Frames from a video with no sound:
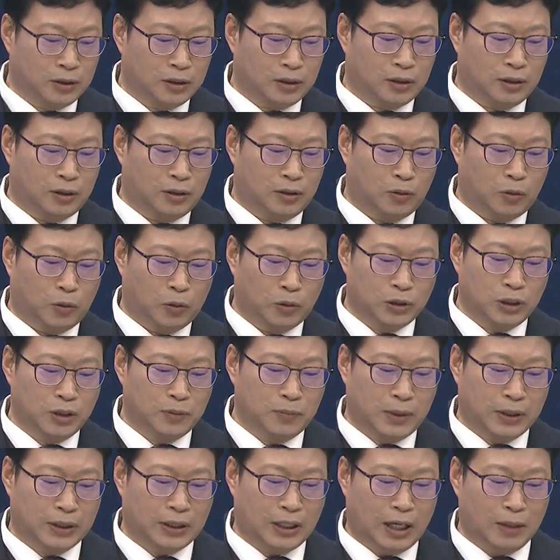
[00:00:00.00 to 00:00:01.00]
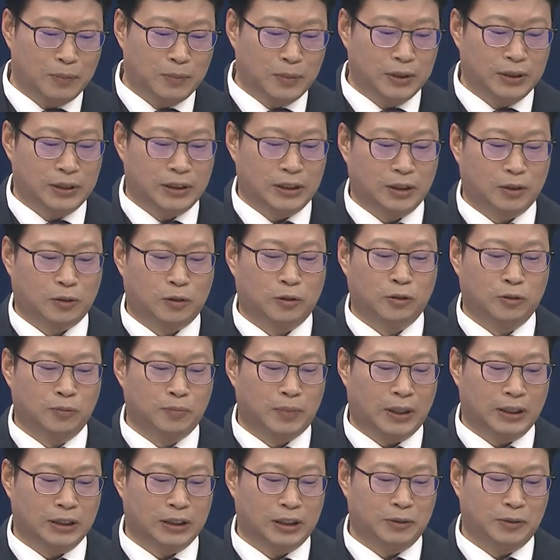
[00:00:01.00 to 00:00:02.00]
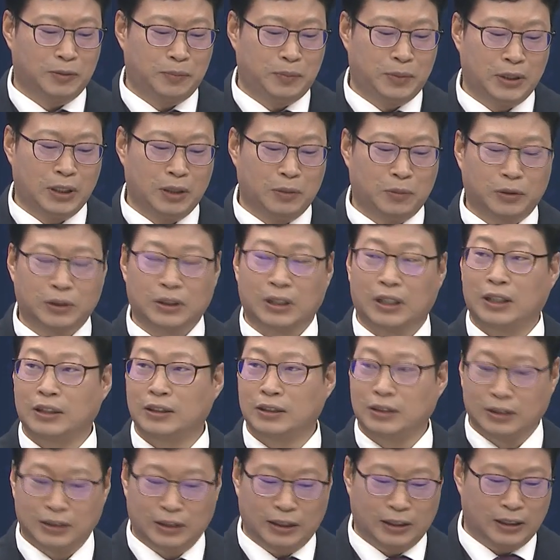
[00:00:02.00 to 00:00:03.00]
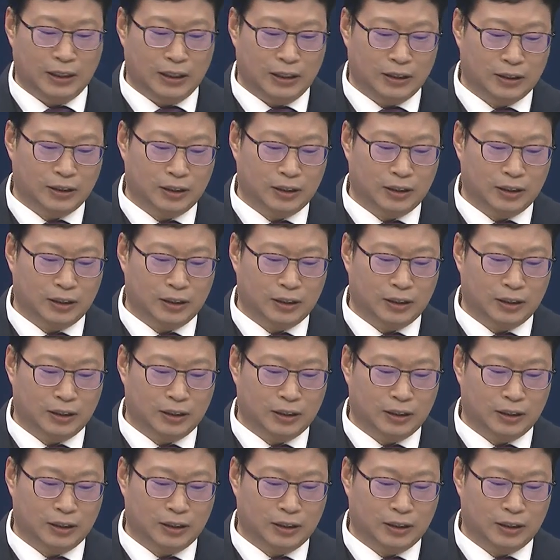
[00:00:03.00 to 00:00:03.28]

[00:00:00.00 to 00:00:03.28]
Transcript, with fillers: 그 5년마다 한 번씩 소음 방지 및 피해 보상 등에 대해서